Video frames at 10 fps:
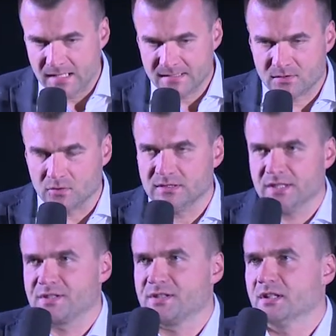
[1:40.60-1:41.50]
Stąd
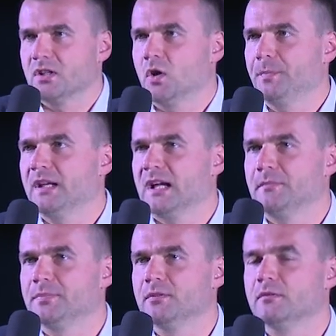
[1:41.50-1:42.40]
też
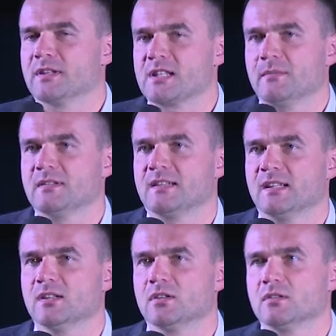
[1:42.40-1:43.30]
CopyCamp uważamy za
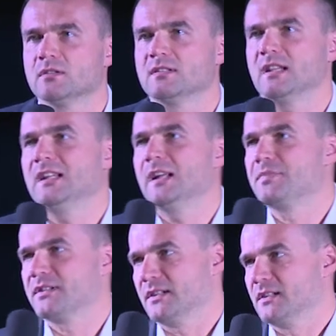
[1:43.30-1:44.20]
jedno z
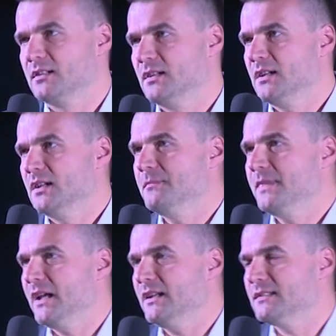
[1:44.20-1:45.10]
najlepszych
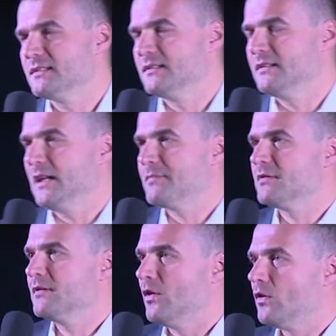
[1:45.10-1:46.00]
miejsc,
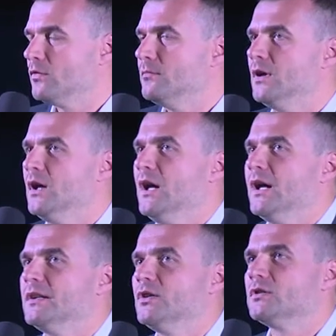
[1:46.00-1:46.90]
najlepszych forum
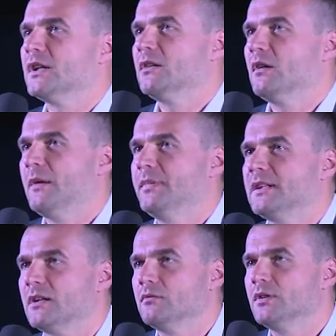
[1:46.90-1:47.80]
do tego, aby
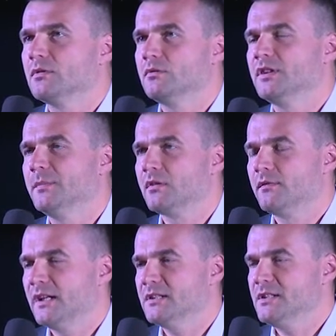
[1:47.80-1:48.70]
taką dyskusję
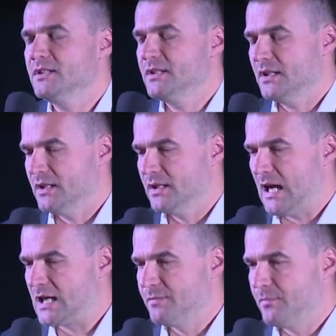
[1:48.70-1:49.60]
prowadzić,
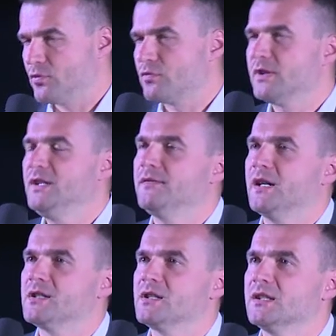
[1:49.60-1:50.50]
ażeby
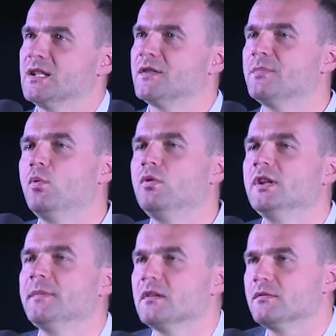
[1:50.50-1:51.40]
poszukiwać tych
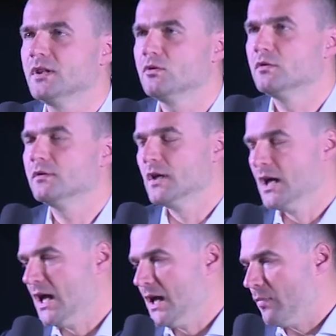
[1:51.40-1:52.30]
wspólnych mianowników
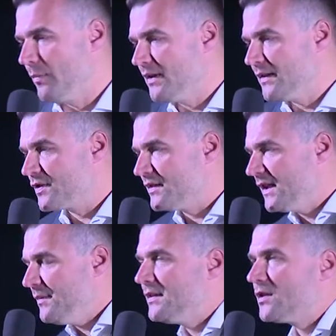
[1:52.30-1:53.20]
pomiędzy
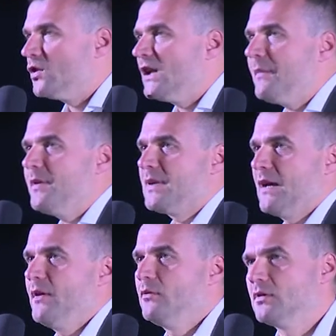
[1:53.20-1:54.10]
wszystkimi stronami
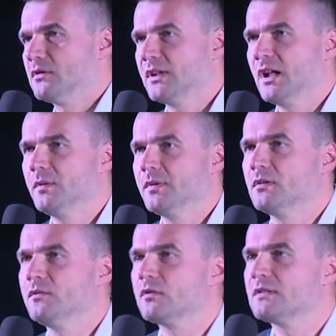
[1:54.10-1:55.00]
prawa autorskiego,
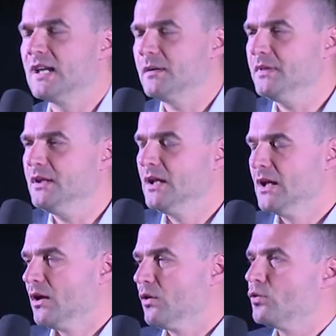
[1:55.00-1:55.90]
między twórcami,
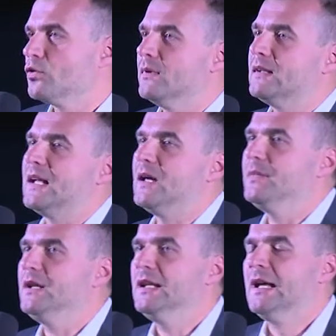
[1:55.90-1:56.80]

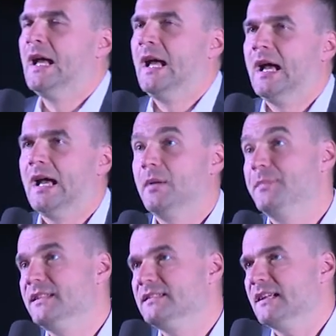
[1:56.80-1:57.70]
konsumentami, E,
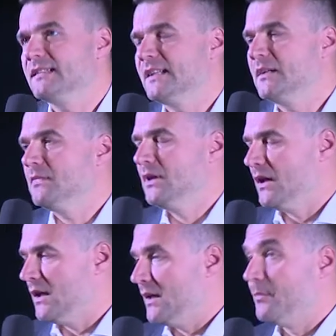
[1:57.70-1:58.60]
biznesem,
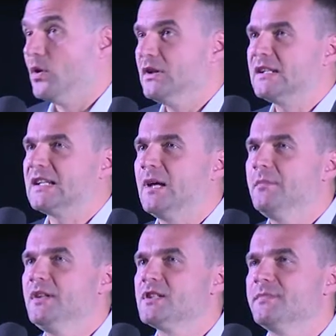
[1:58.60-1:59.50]
e,
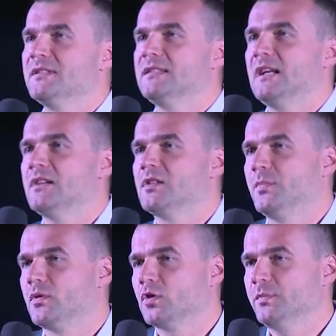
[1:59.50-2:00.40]
politykami, żeby znaleźć to
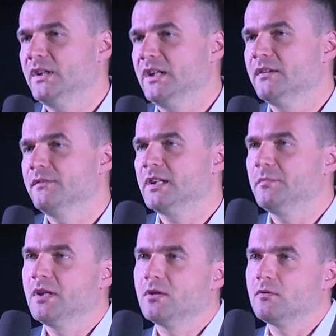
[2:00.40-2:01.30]
porozumienie, w
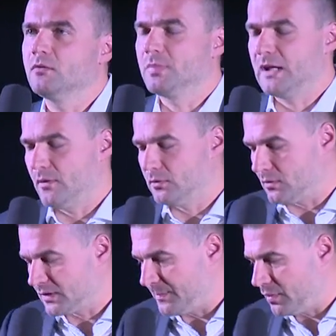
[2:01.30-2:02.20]
jakim kierunku prawa autorskie